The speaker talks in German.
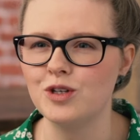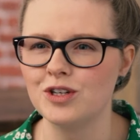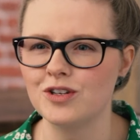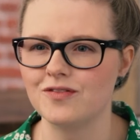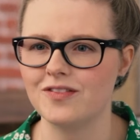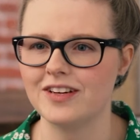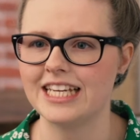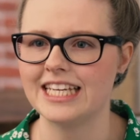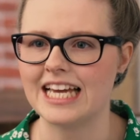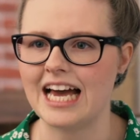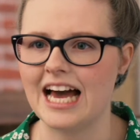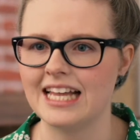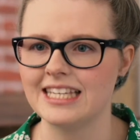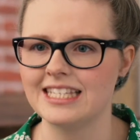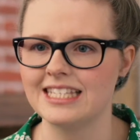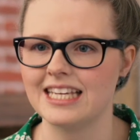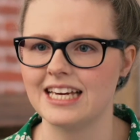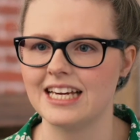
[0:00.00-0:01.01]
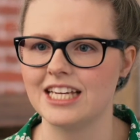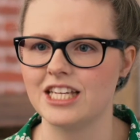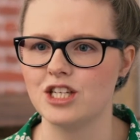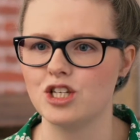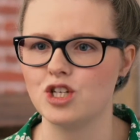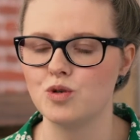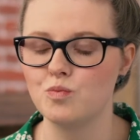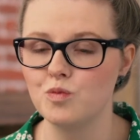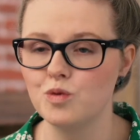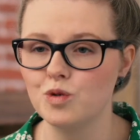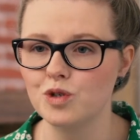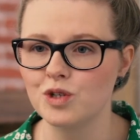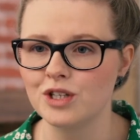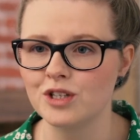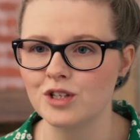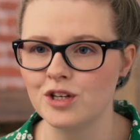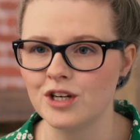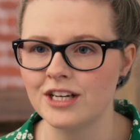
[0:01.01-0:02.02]
irgendwelche Anzeichen
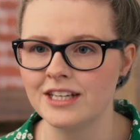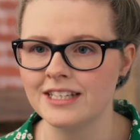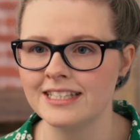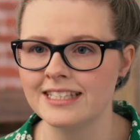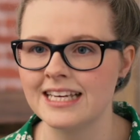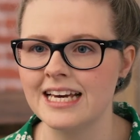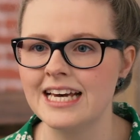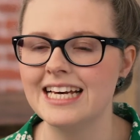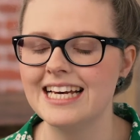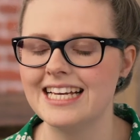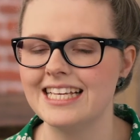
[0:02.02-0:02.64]
spüren könnt.